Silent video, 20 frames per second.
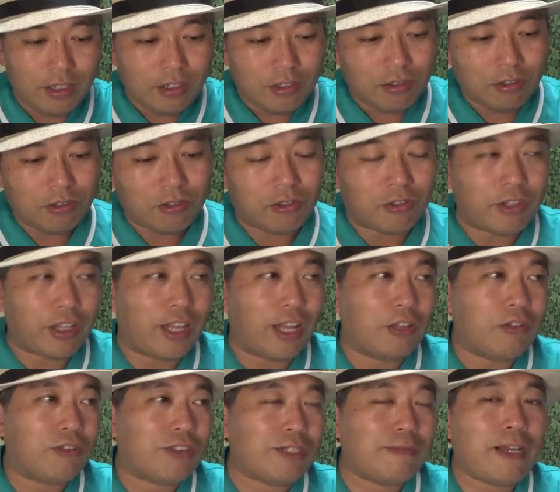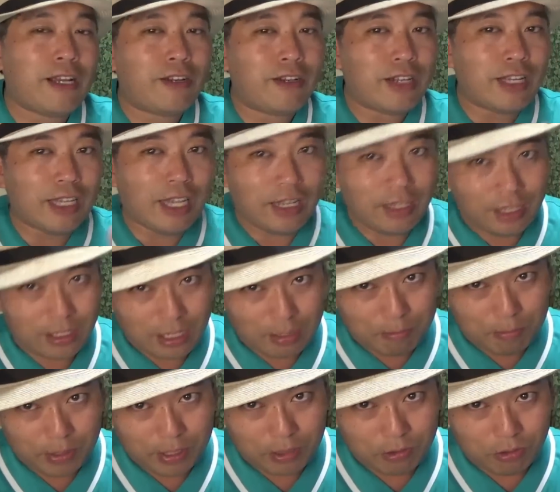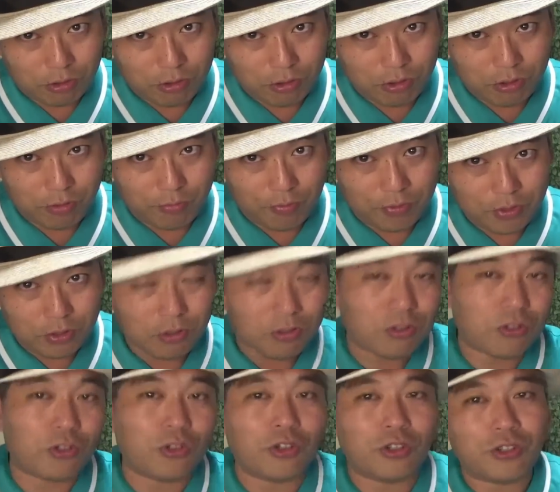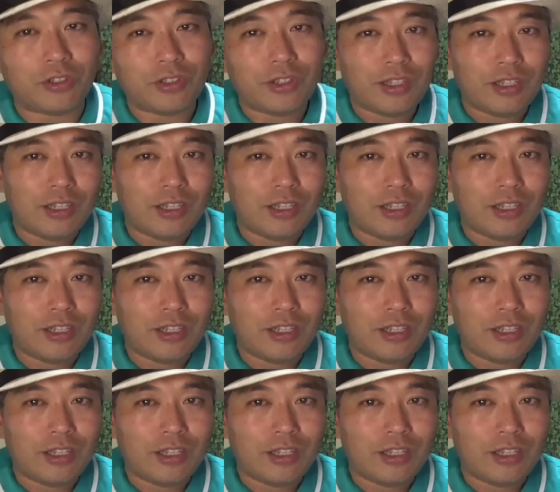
ちょっとねあの「スマイルアゲン」でやっぱりこうちょっと